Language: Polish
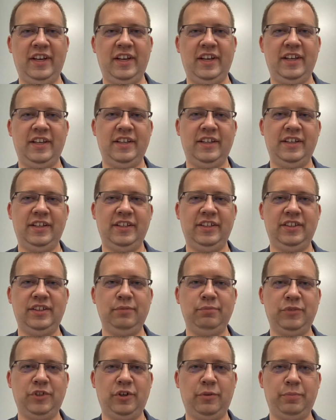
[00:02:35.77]
E, I tym
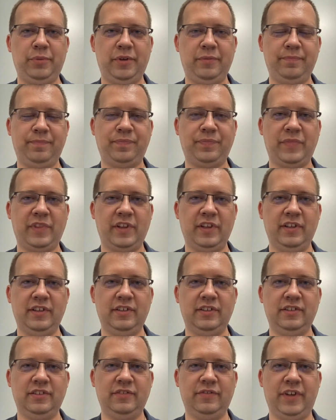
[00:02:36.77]
tropem e,
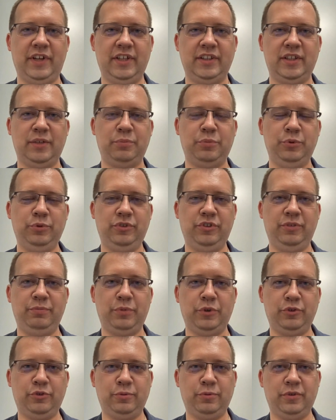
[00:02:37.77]
dwa lata później
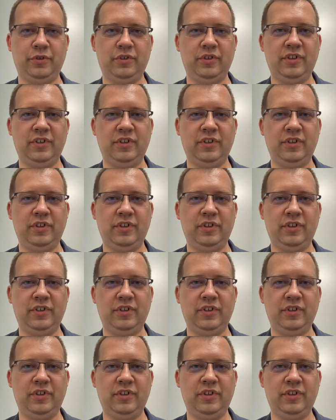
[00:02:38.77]
poszło